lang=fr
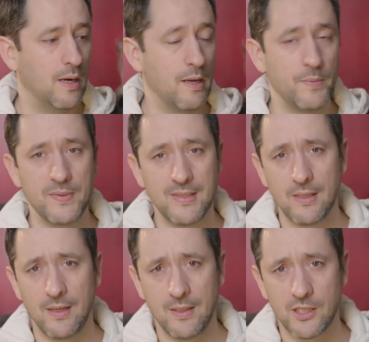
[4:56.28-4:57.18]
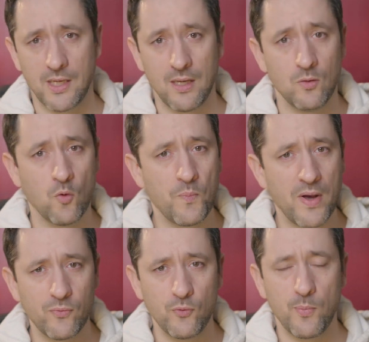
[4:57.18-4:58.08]
la BBC et la NHK n'ont
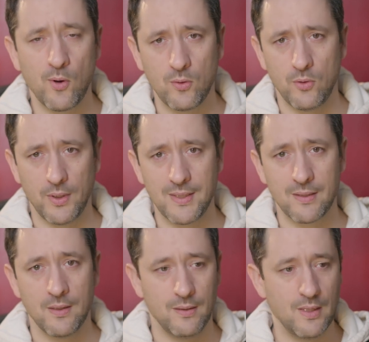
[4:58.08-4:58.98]
pas voulu prendre le risque